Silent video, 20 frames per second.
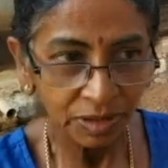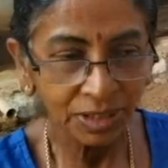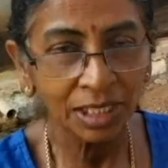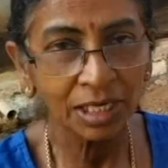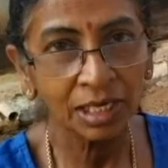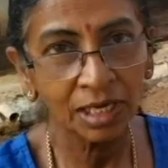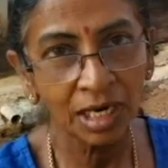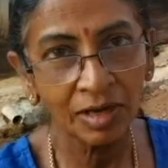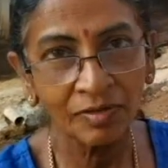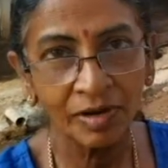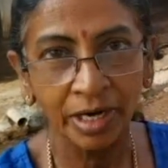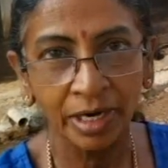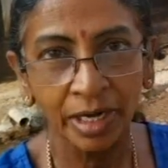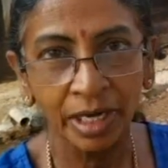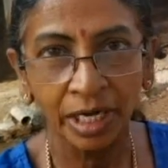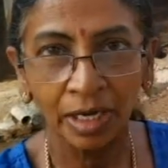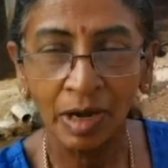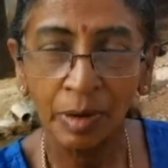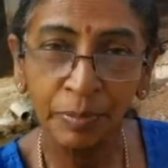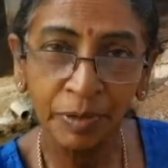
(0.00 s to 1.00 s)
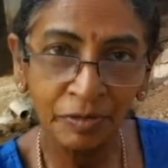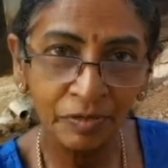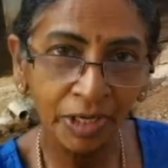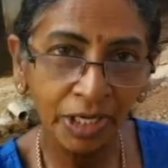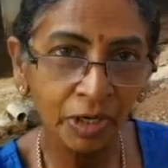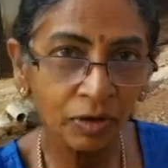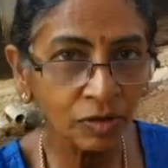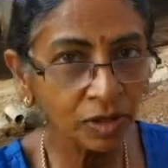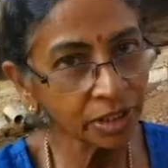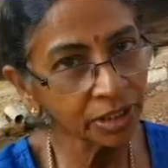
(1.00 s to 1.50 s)
சிலர்லாம் வர்றாங்க அப்படி
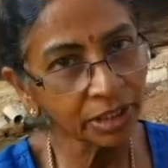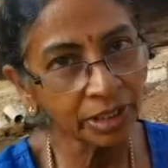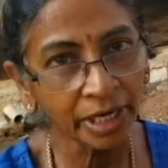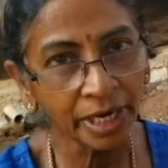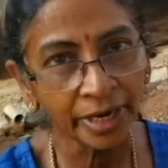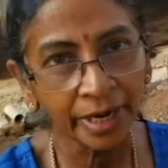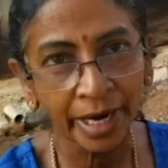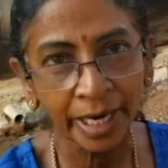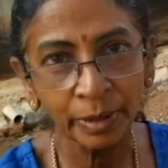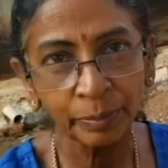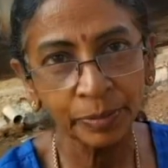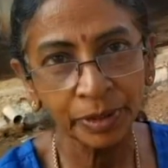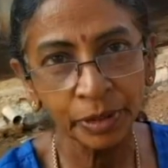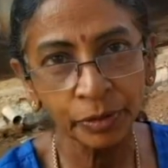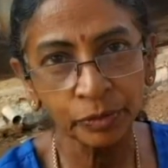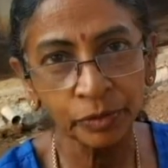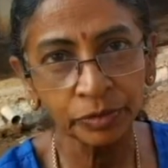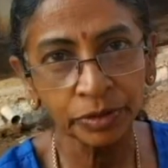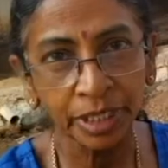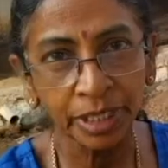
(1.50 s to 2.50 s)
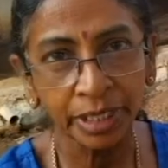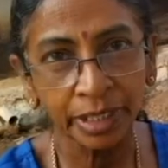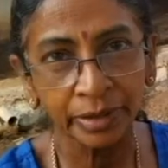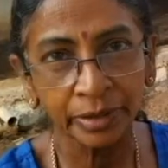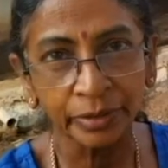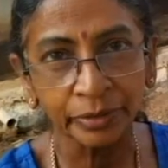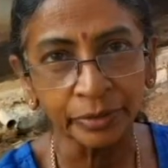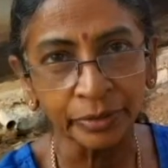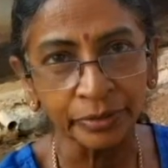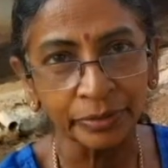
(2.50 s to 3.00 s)
வர்றவங்களுக்கு நாங்கள் கைட் பண்ணவும்
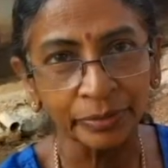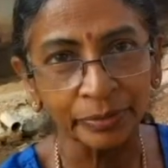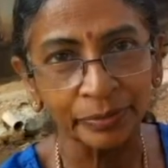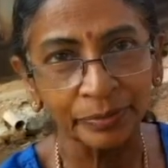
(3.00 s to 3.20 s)
தயாராக இருக்கோம்